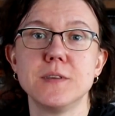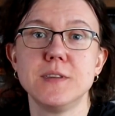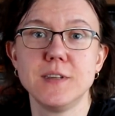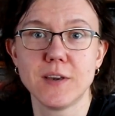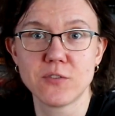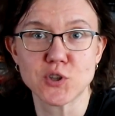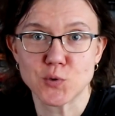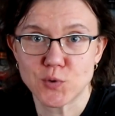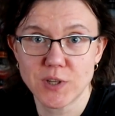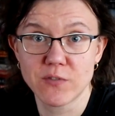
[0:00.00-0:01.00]
nie,
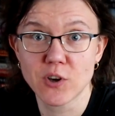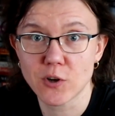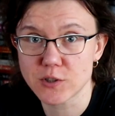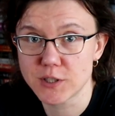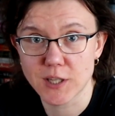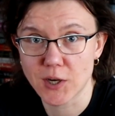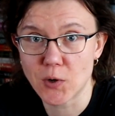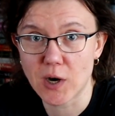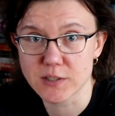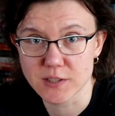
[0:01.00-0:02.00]
wysz, nie wychodzi
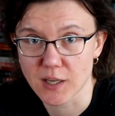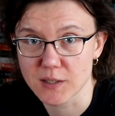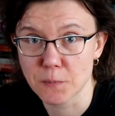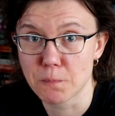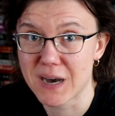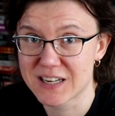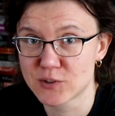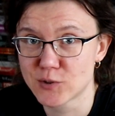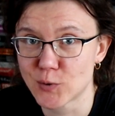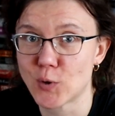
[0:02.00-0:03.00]
tego aż tak
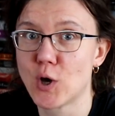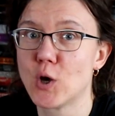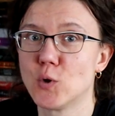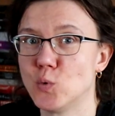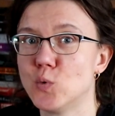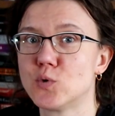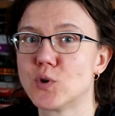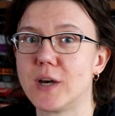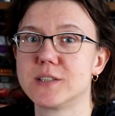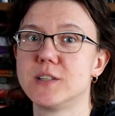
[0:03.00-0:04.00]
bardzo
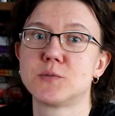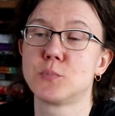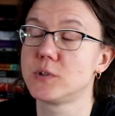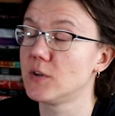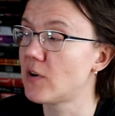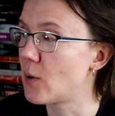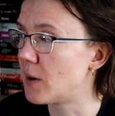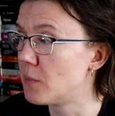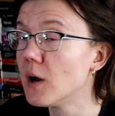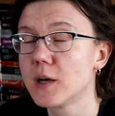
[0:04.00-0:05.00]
dużo, jak się
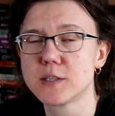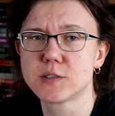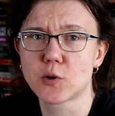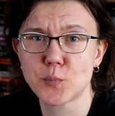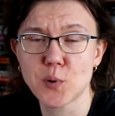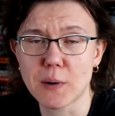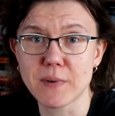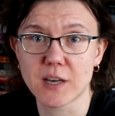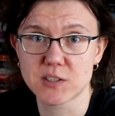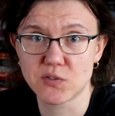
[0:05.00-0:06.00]
spodziewałam. Zrobiłam
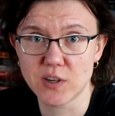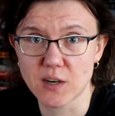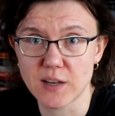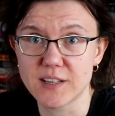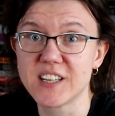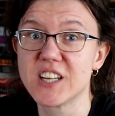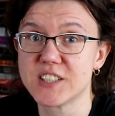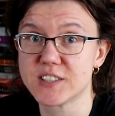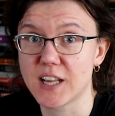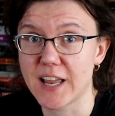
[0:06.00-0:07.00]
jak zwykle
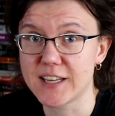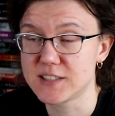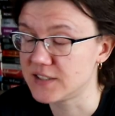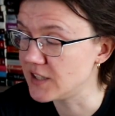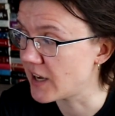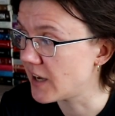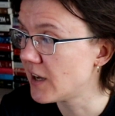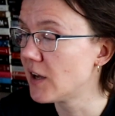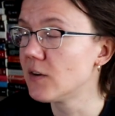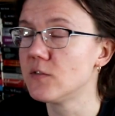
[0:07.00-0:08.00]
selekcję,
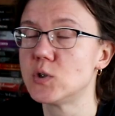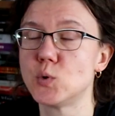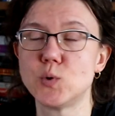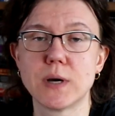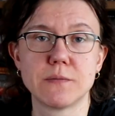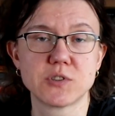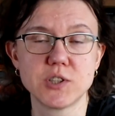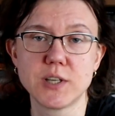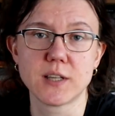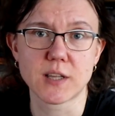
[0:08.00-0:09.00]
wyrzuciłam
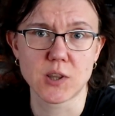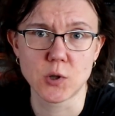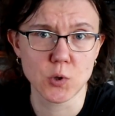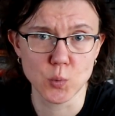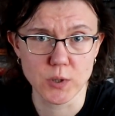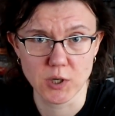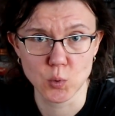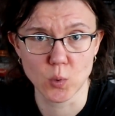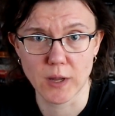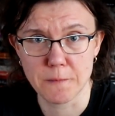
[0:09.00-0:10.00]
wszystkie te tytuły,
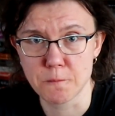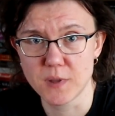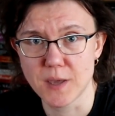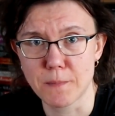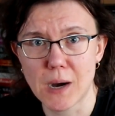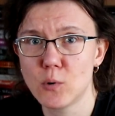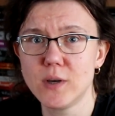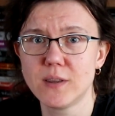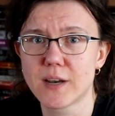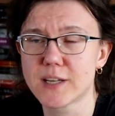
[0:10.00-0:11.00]
które mnie mało
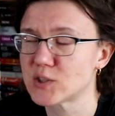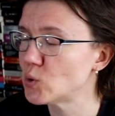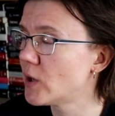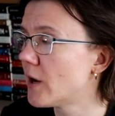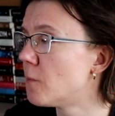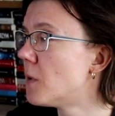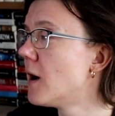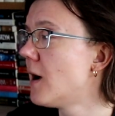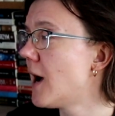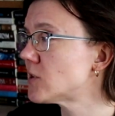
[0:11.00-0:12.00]
interesują,
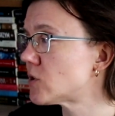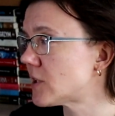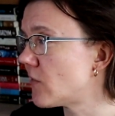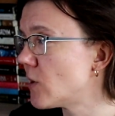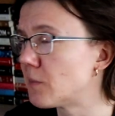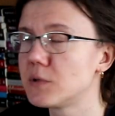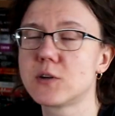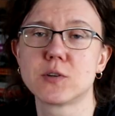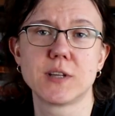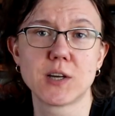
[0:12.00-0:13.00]
a zostawiłam
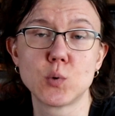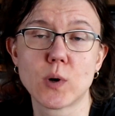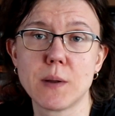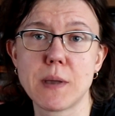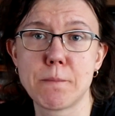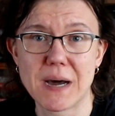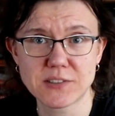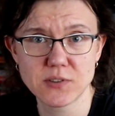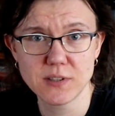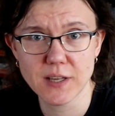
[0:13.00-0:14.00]
tylko te, które mnie
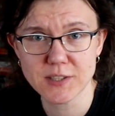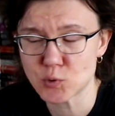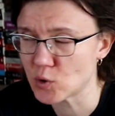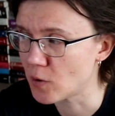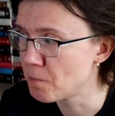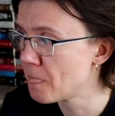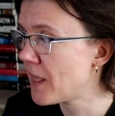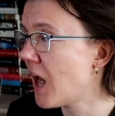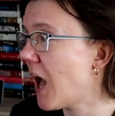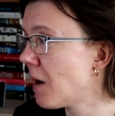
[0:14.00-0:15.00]
bardzo interesują,
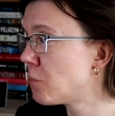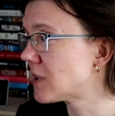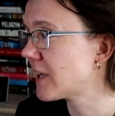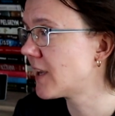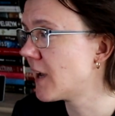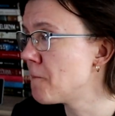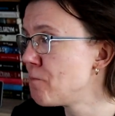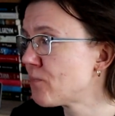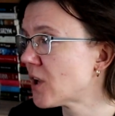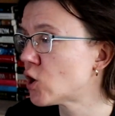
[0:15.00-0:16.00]
albo takie
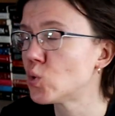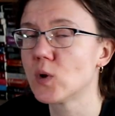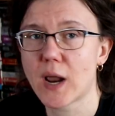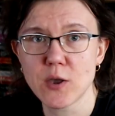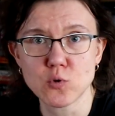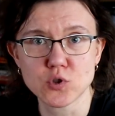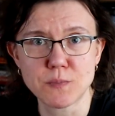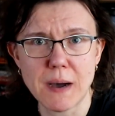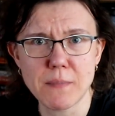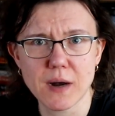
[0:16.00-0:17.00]
które już
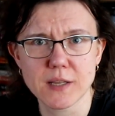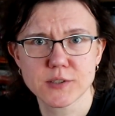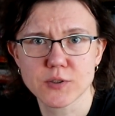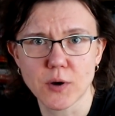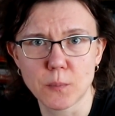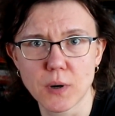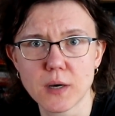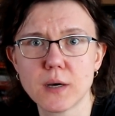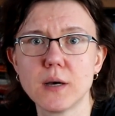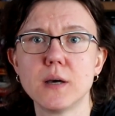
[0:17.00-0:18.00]
mam, ale są
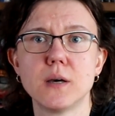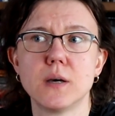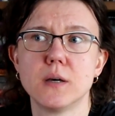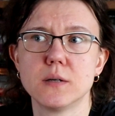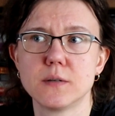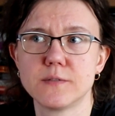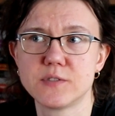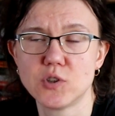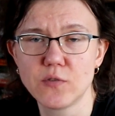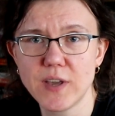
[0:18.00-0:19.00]

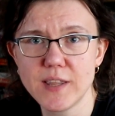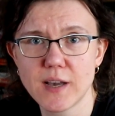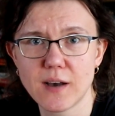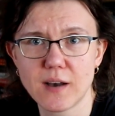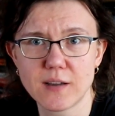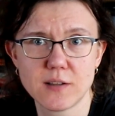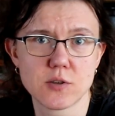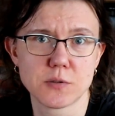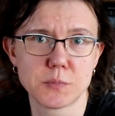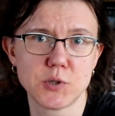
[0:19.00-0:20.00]
wznowienia i
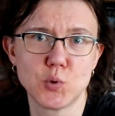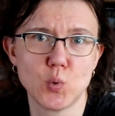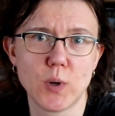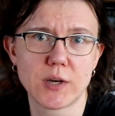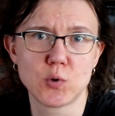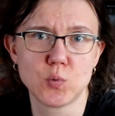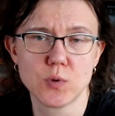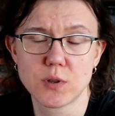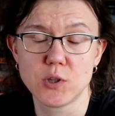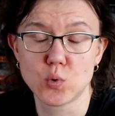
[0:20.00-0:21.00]
to są tytuły,
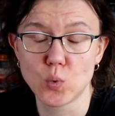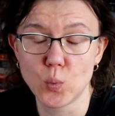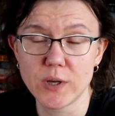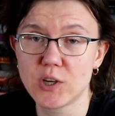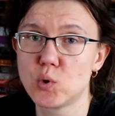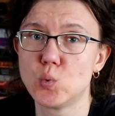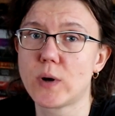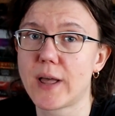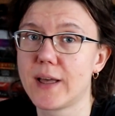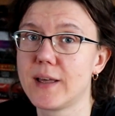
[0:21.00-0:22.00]
tytuły,
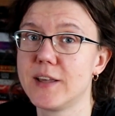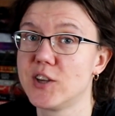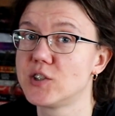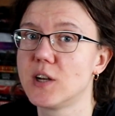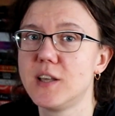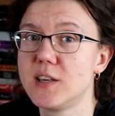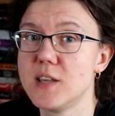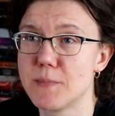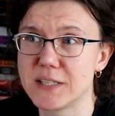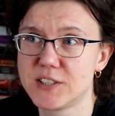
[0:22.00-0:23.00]
które jeżeli ich
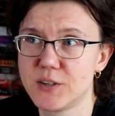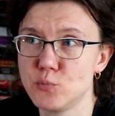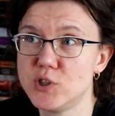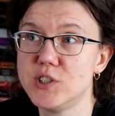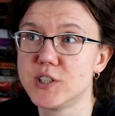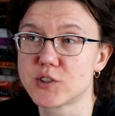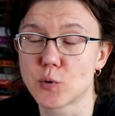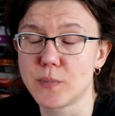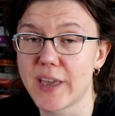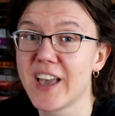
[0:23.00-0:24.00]
nie macie, musicie
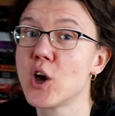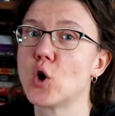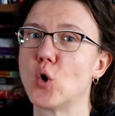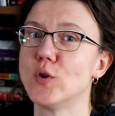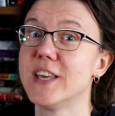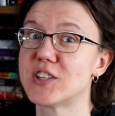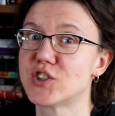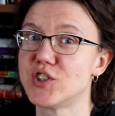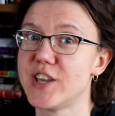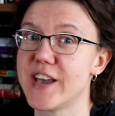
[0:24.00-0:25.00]
sobie
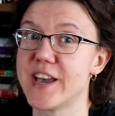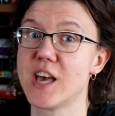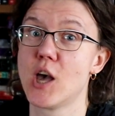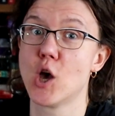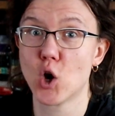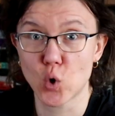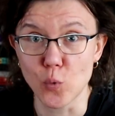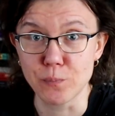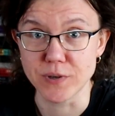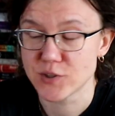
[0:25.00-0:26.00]
koniecznie
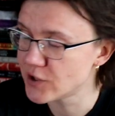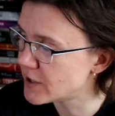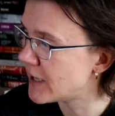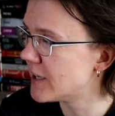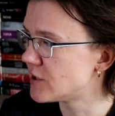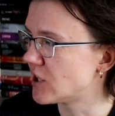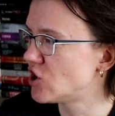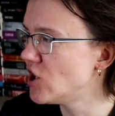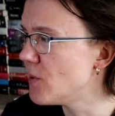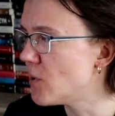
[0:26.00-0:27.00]
kupić.
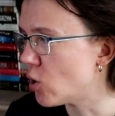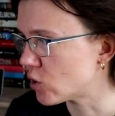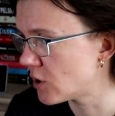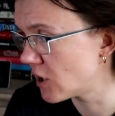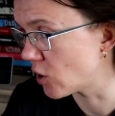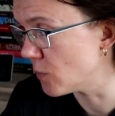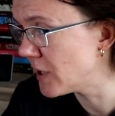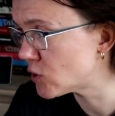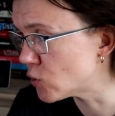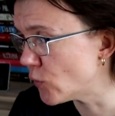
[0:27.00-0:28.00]
Zacznijmy od
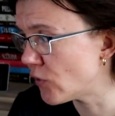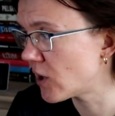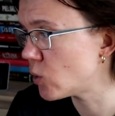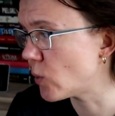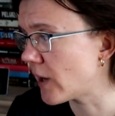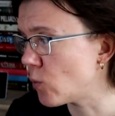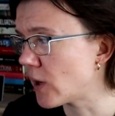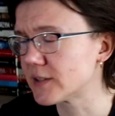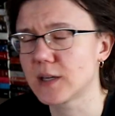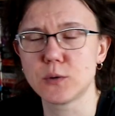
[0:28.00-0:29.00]
komiksów, które
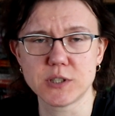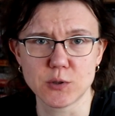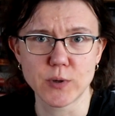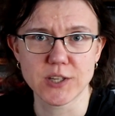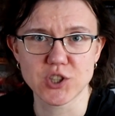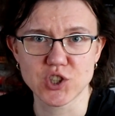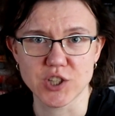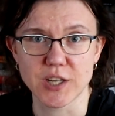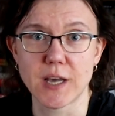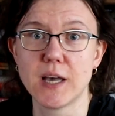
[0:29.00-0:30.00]
ukazały się jeszcze